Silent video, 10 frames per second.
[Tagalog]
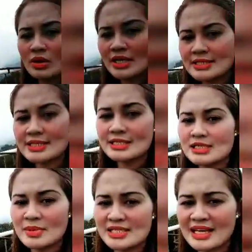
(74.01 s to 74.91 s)
So guys,
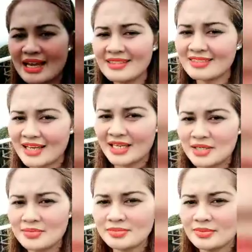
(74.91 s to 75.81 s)
this is my second
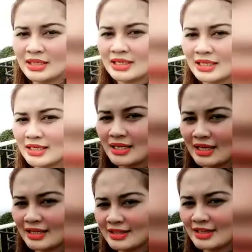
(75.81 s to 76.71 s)
time na
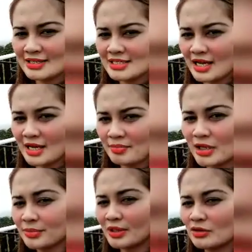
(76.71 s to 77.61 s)
niari diri sa
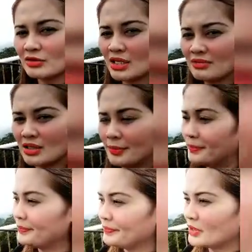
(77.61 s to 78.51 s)
Mount Manunggal ba?
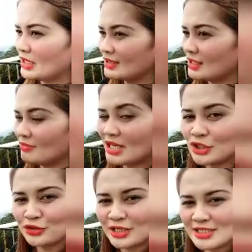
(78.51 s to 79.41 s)
Little
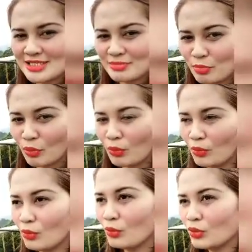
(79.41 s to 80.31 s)
Baguio ng Cebu.
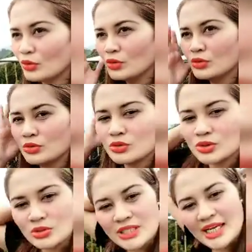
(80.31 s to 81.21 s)

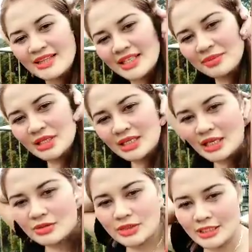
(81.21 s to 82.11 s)
So second time na
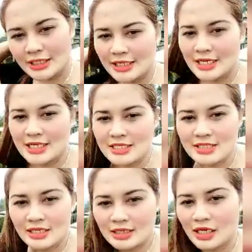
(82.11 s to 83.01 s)
ninako diri
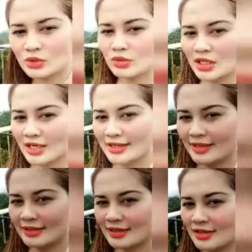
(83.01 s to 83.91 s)
guys, then karon
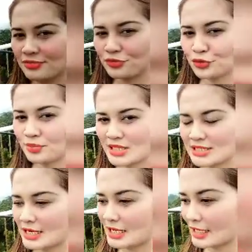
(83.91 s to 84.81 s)
kay nag-improve
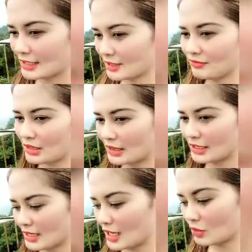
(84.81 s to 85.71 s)
na sila kani nga
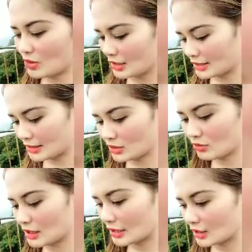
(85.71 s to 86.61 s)
building nga ako ang
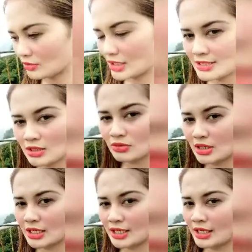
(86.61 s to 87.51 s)
gitindugan karon kay sa
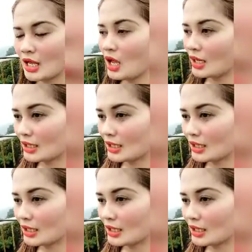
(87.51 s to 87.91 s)
una kay